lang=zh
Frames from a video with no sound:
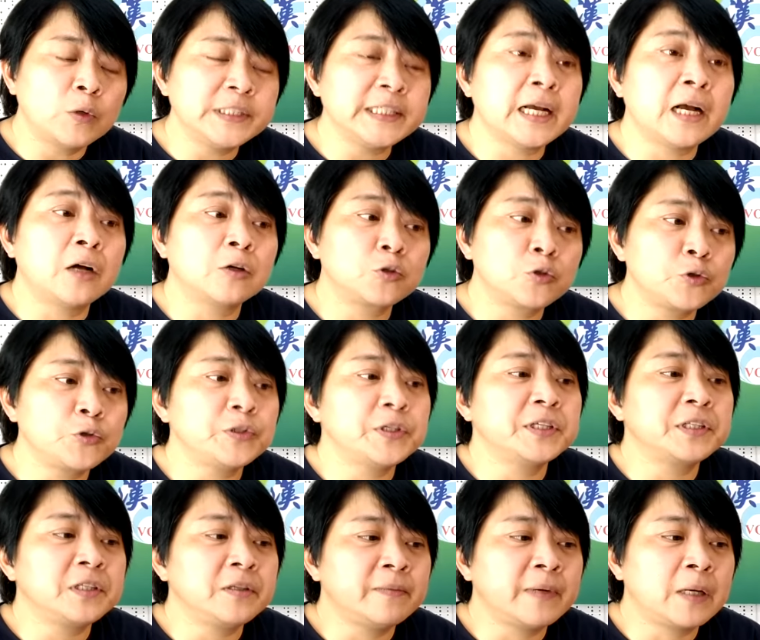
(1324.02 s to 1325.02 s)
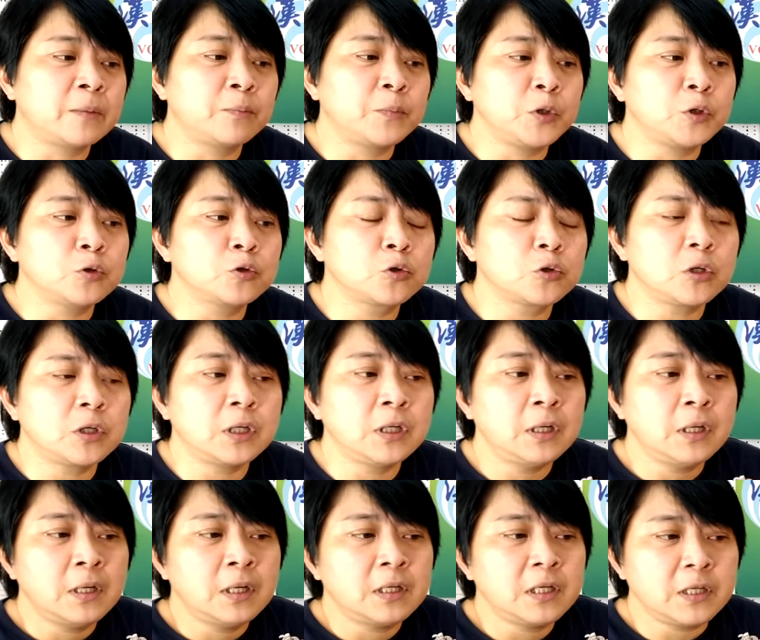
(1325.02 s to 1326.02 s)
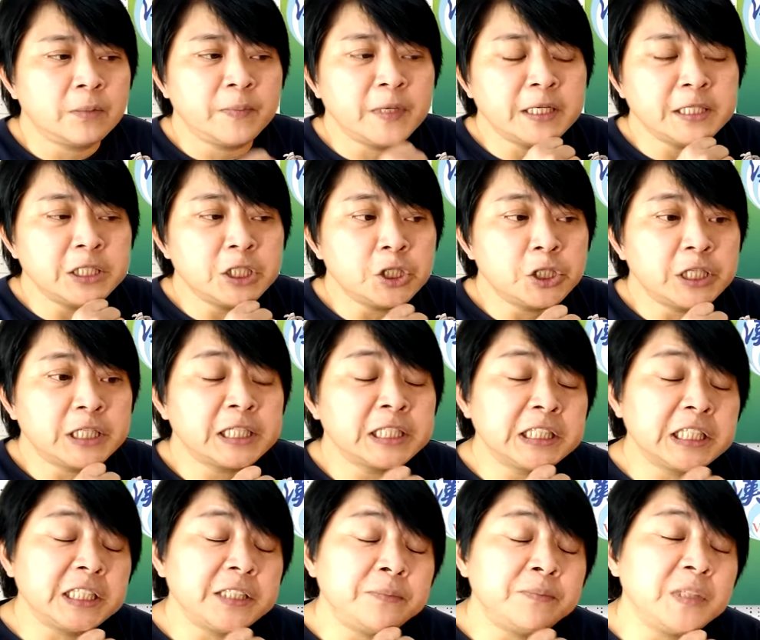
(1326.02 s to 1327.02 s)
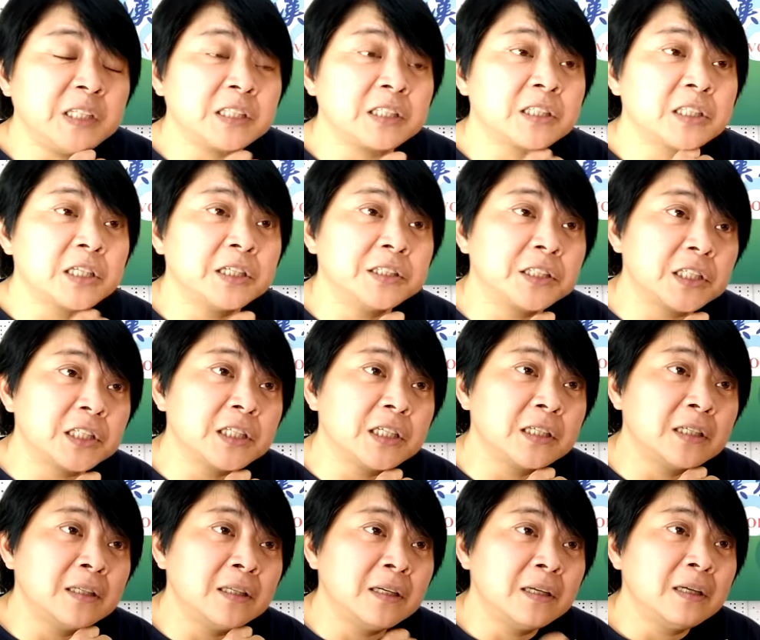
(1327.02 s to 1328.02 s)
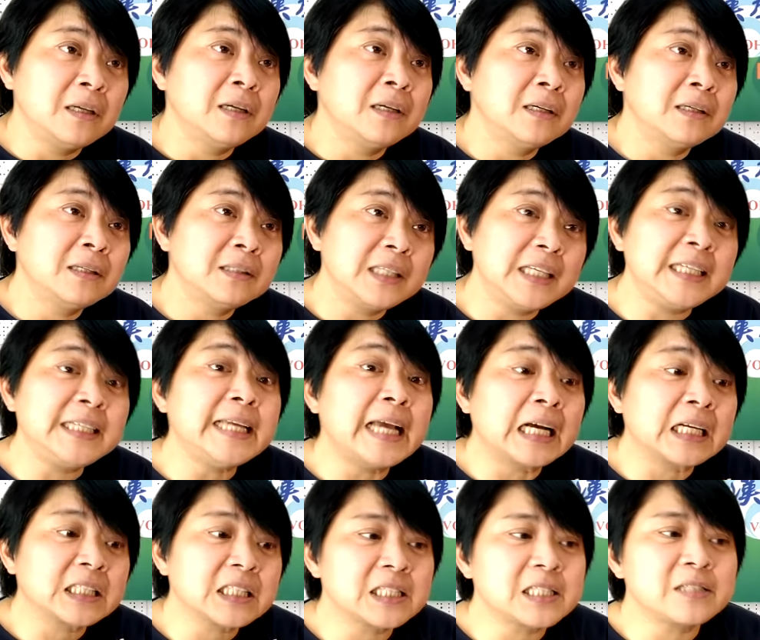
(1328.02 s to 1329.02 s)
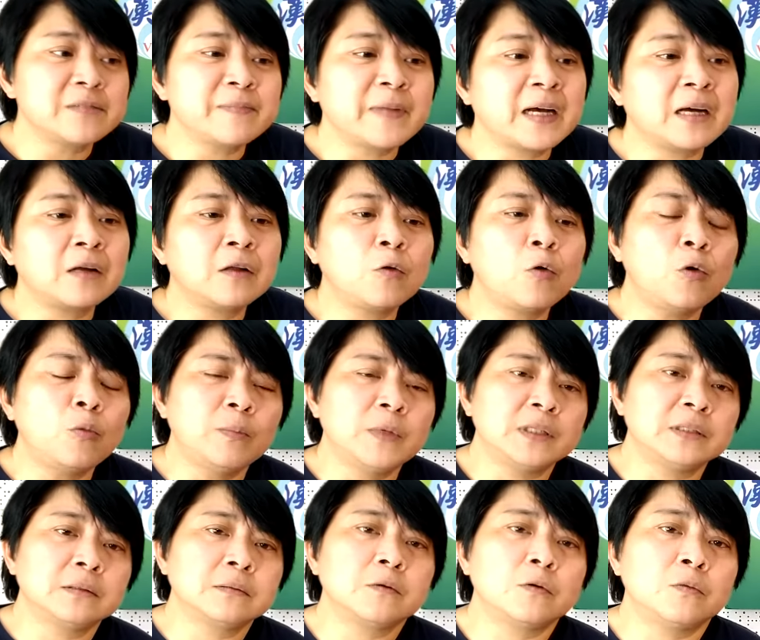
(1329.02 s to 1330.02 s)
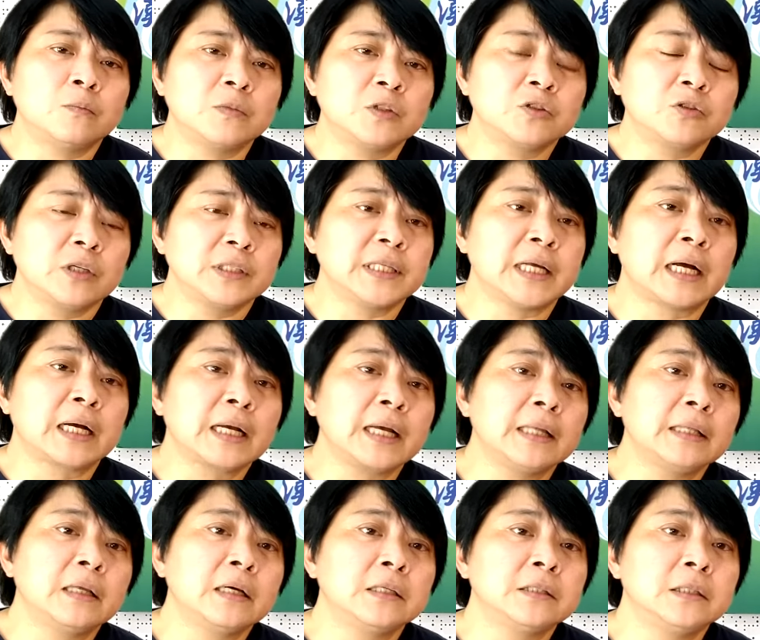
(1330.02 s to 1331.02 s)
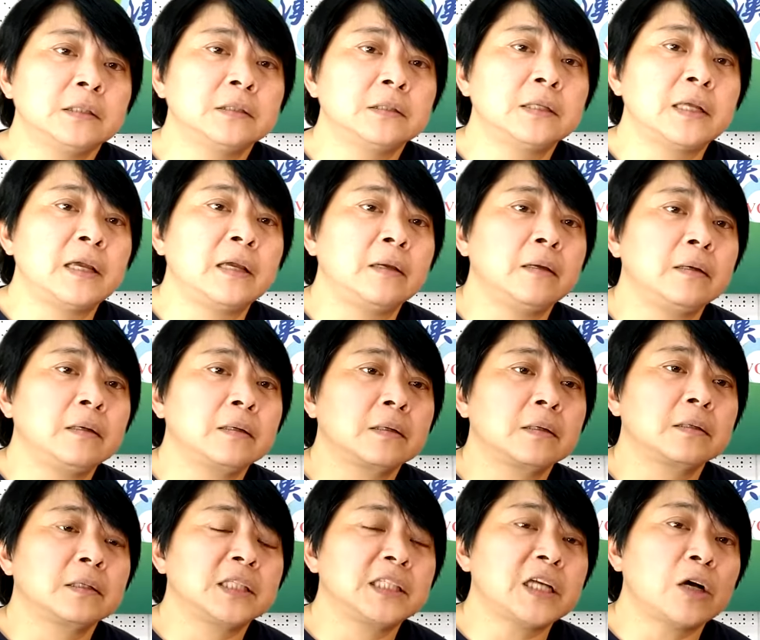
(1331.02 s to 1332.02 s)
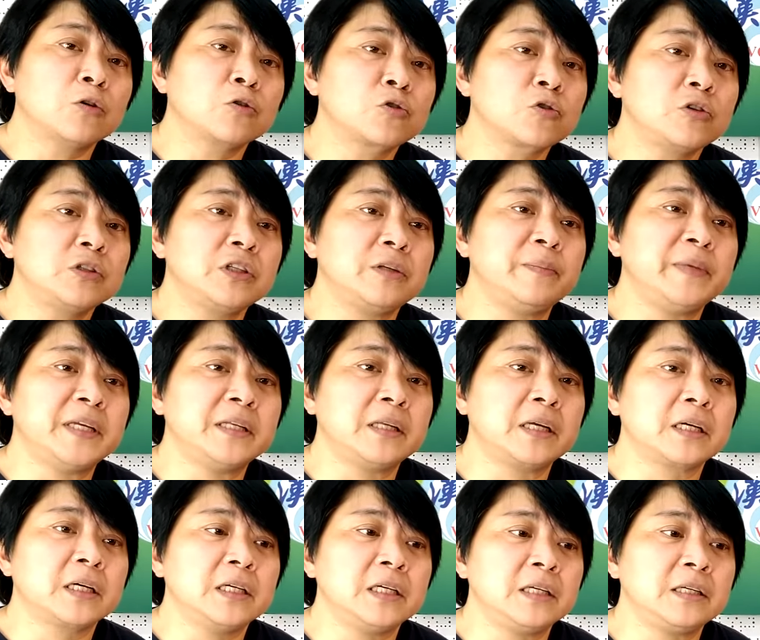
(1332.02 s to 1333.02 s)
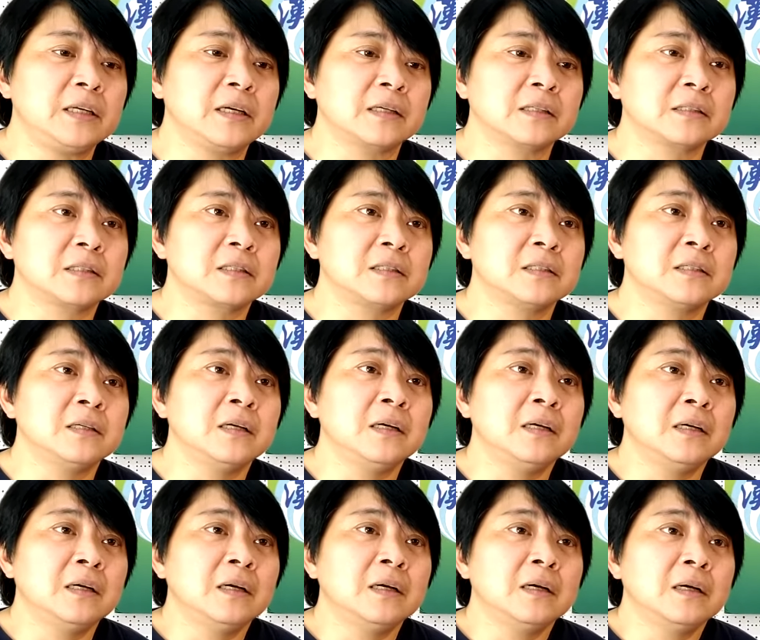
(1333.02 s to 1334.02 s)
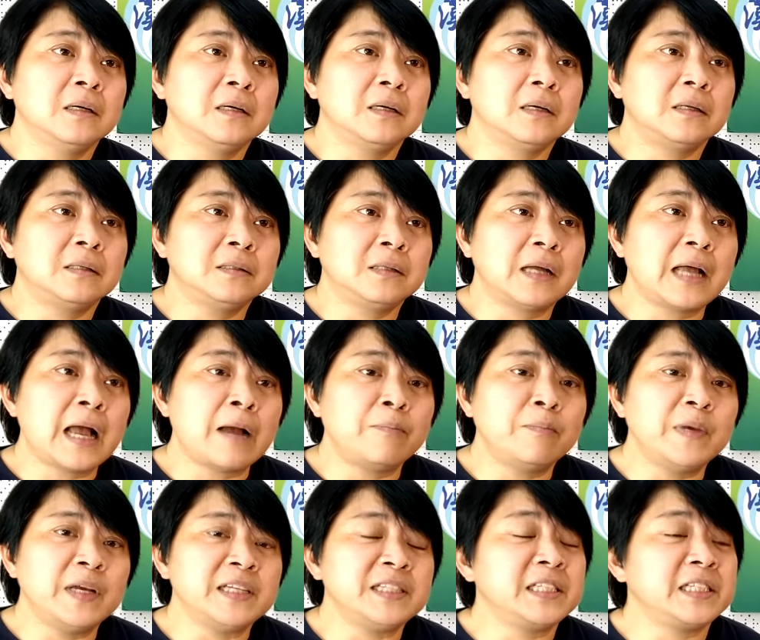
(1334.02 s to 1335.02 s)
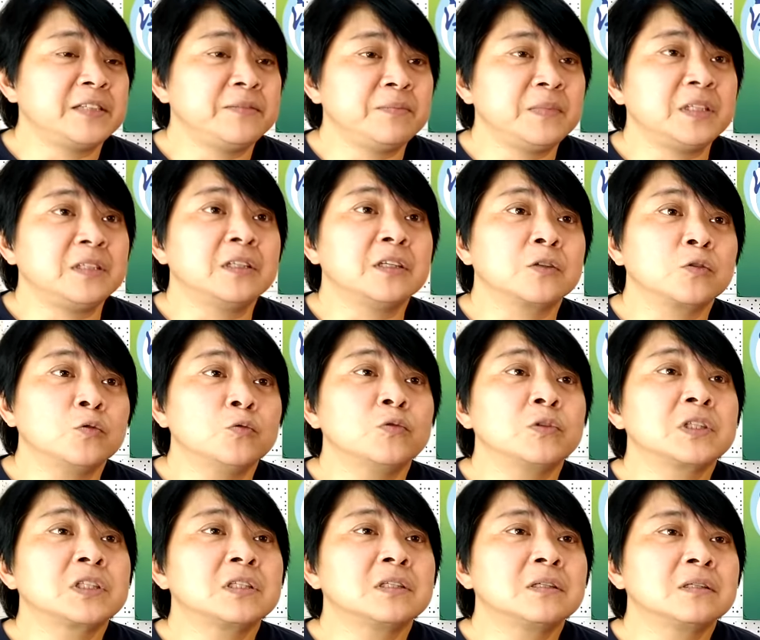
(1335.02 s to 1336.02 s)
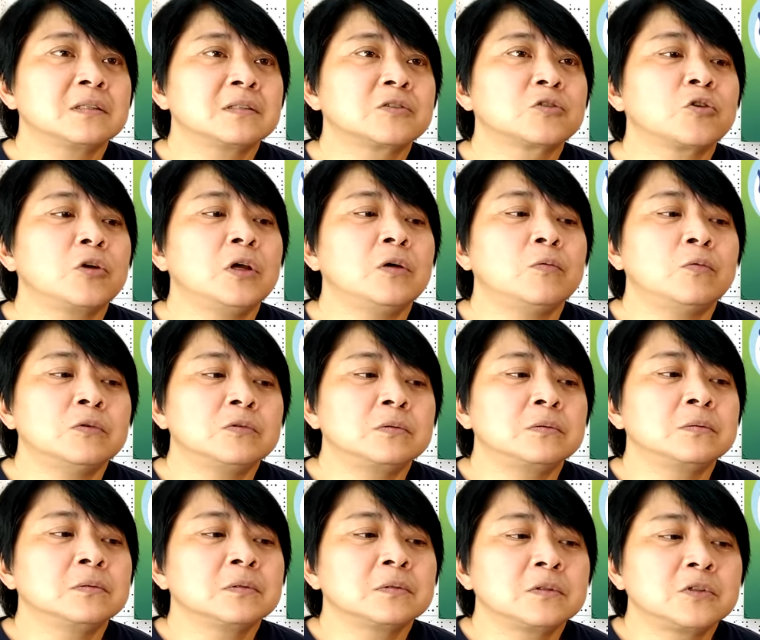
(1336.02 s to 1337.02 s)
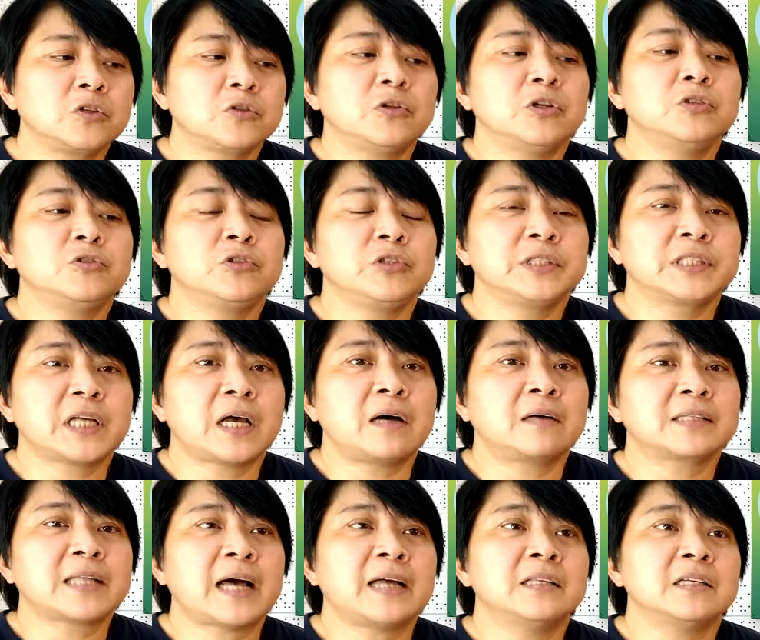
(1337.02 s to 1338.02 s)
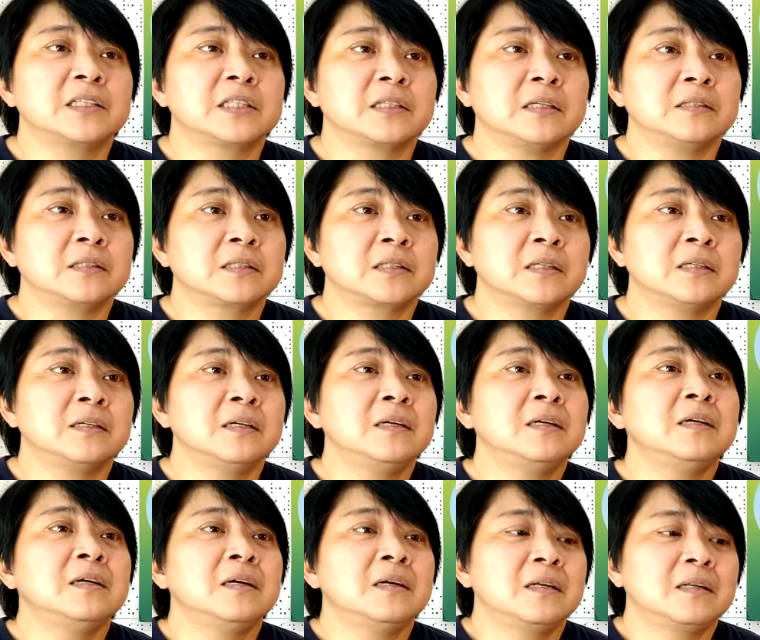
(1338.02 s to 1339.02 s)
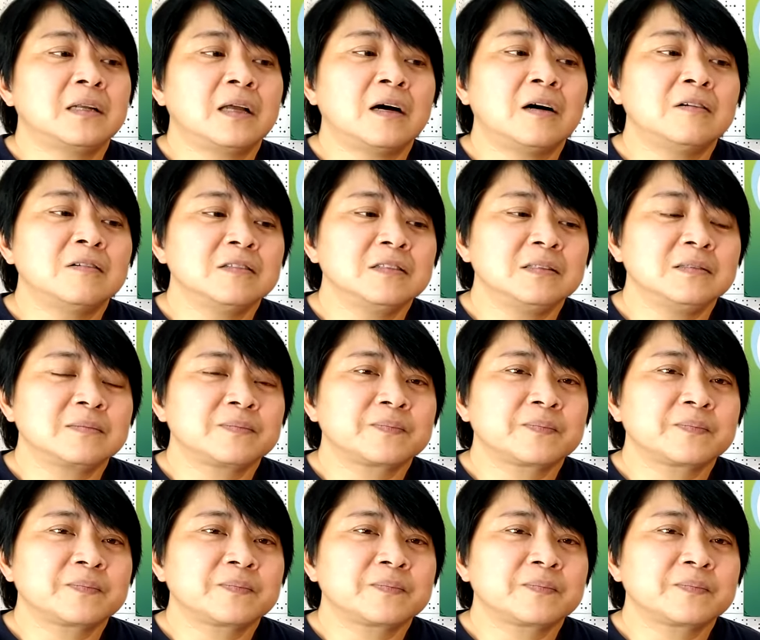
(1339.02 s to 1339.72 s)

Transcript: 我想要去的地方，比如说里面就有一个秦明神社，嗯，阴阳师嘛。我们我们最常看到就是那小说里面那个阴阳师，那安倍秦明的故事，所以我就会去找他的神社，然后